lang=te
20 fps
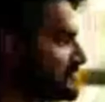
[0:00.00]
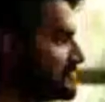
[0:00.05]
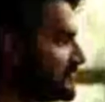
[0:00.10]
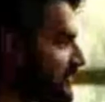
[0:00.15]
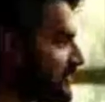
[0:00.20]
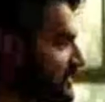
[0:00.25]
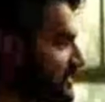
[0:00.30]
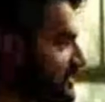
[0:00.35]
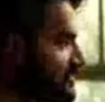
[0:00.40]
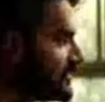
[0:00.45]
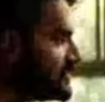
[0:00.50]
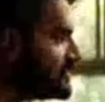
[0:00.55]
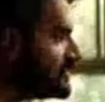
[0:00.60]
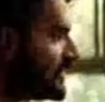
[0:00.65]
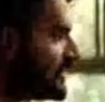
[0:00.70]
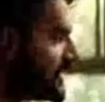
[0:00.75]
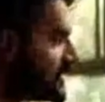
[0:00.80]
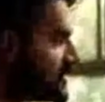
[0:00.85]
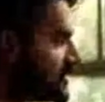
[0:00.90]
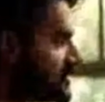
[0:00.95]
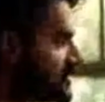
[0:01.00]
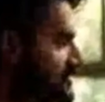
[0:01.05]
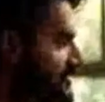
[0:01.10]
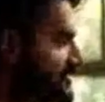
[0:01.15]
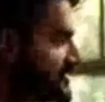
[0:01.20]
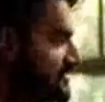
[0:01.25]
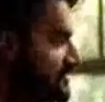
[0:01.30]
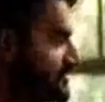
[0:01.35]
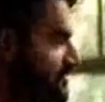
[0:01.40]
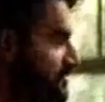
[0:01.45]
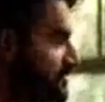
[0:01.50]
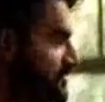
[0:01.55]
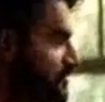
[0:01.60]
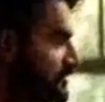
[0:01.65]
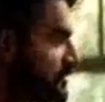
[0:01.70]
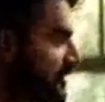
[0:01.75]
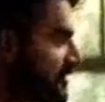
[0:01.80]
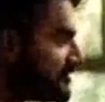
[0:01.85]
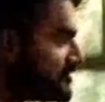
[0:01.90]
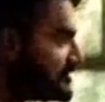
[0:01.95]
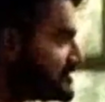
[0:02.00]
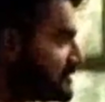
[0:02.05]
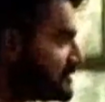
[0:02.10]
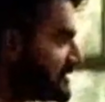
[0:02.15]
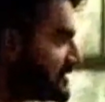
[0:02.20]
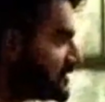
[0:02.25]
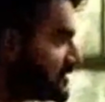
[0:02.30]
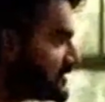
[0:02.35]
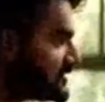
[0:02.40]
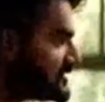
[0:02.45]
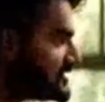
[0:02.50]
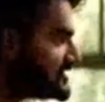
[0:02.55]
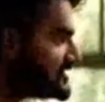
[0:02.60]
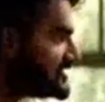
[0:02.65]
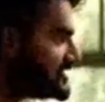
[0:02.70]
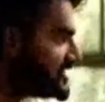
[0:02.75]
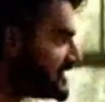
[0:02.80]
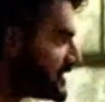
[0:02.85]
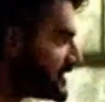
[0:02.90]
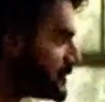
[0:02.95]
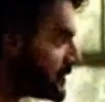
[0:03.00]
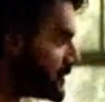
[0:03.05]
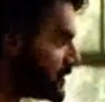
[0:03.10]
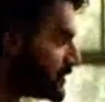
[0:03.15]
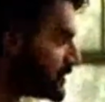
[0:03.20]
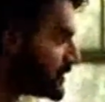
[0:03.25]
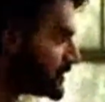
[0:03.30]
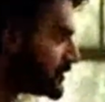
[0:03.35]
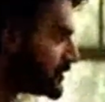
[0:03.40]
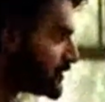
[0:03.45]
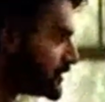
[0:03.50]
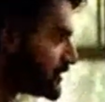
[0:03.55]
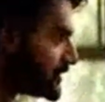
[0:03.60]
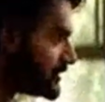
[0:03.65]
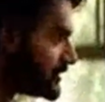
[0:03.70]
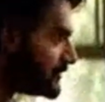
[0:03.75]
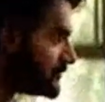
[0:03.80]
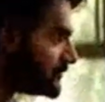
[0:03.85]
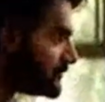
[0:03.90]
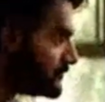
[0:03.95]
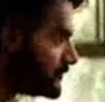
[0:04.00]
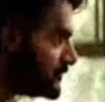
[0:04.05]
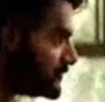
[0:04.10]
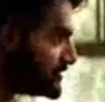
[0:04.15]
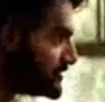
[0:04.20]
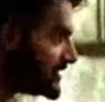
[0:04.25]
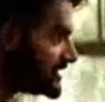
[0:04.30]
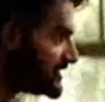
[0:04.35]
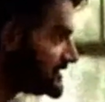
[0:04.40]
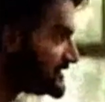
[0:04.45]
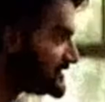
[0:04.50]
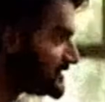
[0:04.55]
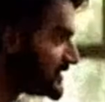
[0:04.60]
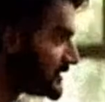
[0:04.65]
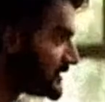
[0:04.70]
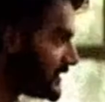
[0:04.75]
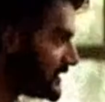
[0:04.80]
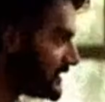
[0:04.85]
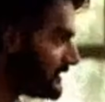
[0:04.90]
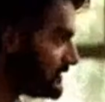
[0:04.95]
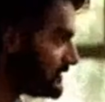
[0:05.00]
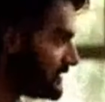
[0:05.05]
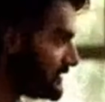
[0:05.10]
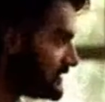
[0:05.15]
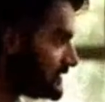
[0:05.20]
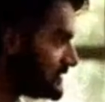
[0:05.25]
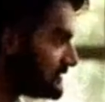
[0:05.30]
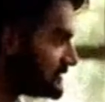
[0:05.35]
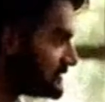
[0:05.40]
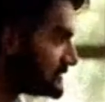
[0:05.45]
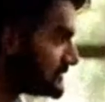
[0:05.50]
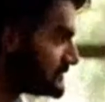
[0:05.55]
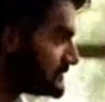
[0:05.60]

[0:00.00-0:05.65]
వాళ్ళు మీ బ్యాంక్ వచ్చినప్పుడు మీ ఆఫీస్ బయట ఉన్న సీసీ కెమెరాలో రికార్డ్ అయిన ఫుటేజ్ నాకు కావాలి